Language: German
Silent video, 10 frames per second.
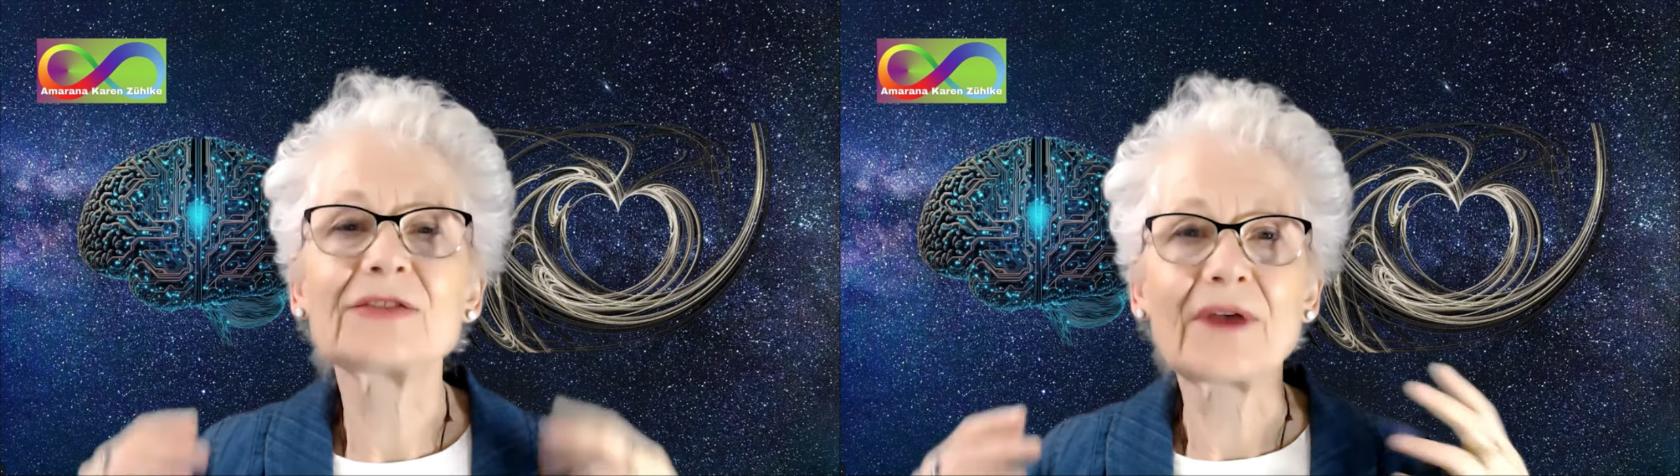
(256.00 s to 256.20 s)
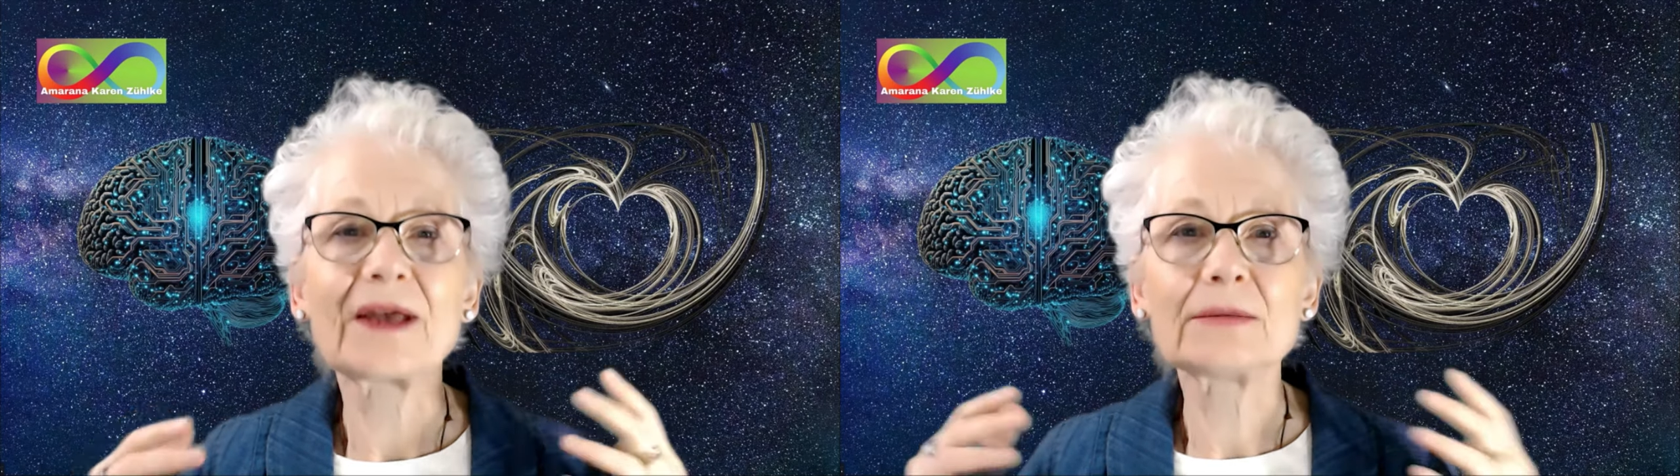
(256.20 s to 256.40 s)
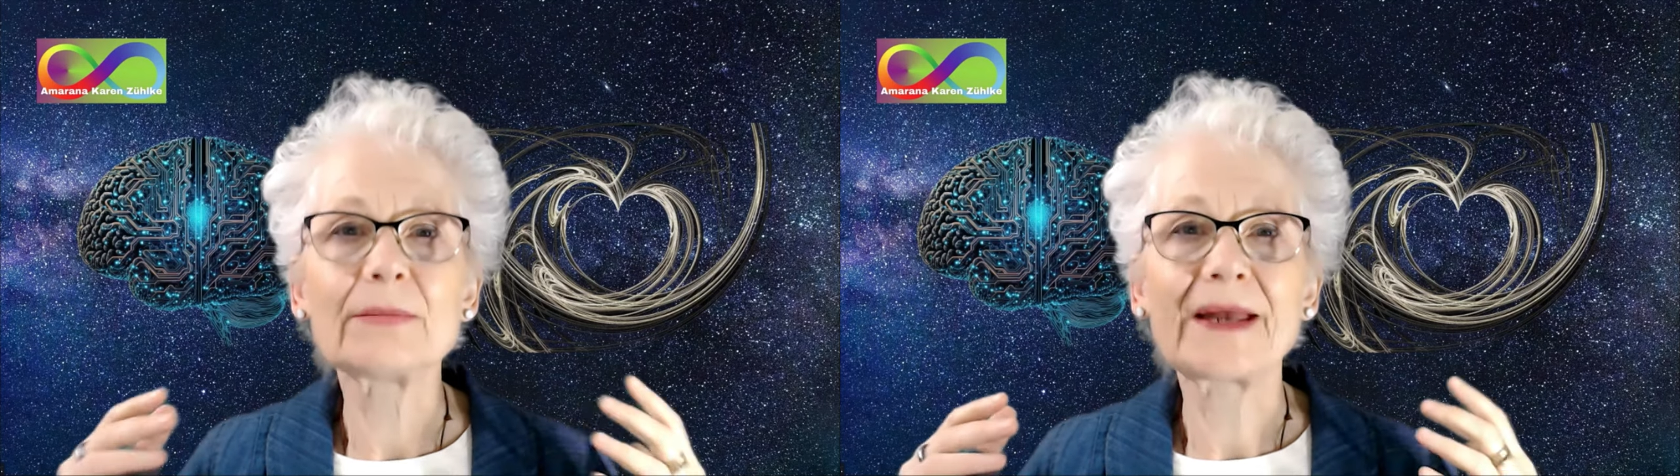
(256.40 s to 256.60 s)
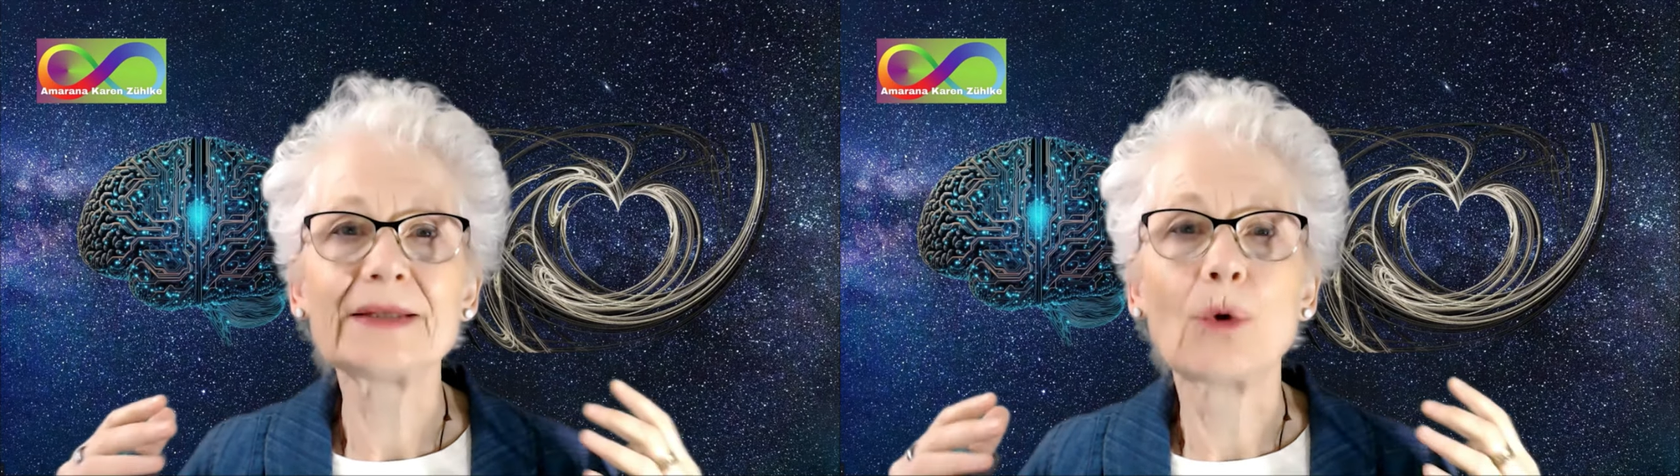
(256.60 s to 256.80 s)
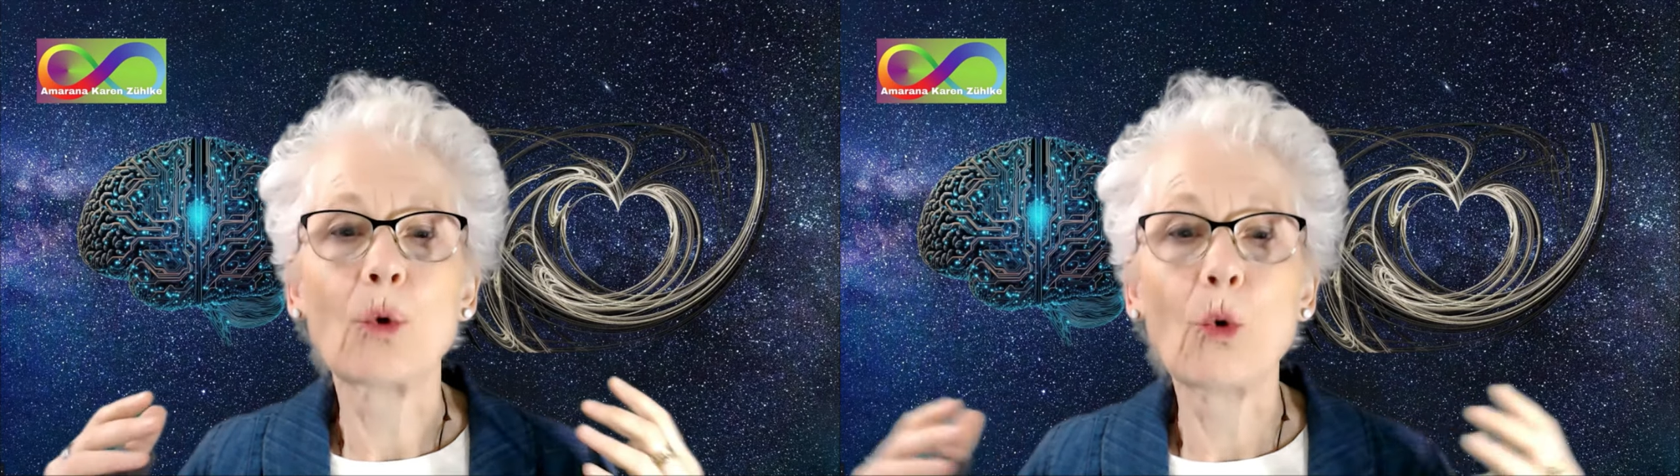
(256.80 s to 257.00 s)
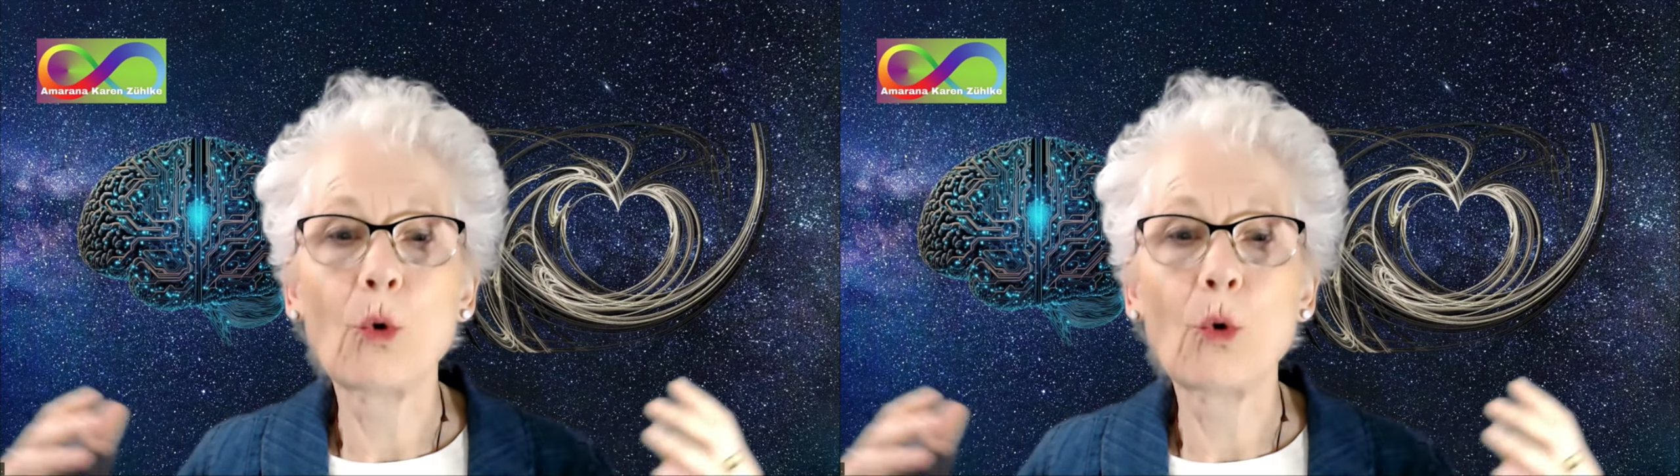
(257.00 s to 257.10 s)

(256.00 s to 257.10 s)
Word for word: als wären meine